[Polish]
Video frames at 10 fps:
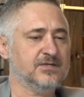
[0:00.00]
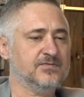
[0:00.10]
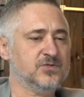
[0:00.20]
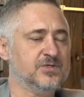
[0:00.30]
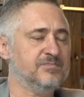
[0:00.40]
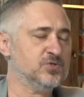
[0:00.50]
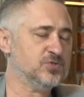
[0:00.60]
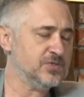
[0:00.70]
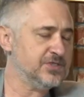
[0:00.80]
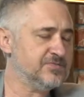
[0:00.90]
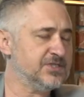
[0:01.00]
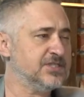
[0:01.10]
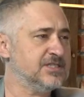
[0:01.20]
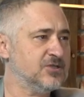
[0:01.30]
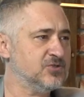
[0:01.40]
w którym poczuliśmy,
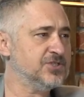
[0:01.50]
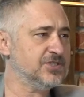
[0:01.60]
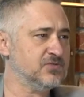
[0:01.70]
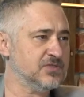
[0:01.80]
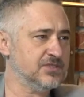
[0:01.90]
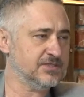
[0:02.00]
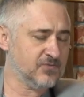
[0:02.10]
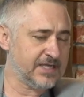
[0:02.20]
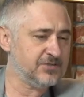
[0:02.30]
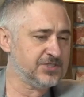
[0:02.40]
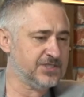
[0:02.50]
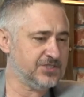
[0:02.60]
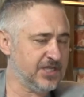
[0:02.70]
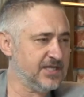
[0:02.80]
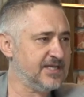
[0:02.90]
że coś złego się
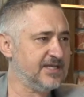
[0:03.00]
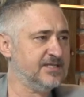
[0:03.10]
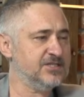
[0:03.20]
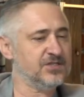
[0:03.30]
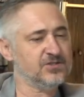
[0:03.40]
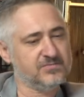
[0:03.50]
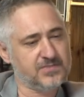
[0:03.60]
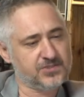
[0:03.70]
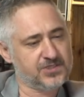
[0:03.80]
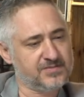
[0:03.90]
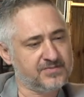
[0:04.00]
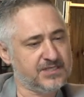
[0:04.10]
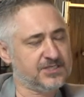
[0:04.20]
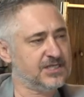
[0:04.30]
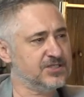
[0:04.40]
dzieje i że to może
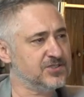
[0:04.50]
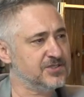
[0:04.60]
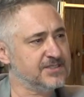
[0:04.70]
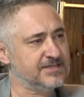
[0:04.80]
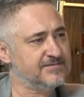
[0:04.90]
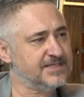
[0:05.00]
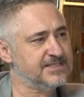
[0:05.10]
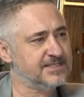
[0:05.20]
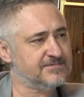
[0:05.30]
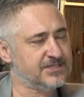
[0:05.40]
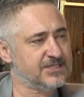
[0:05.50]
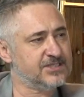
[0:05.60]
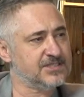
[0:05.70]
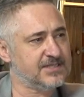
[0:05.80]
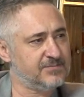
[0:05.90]
mieć jakieś konsekwencje w czasie,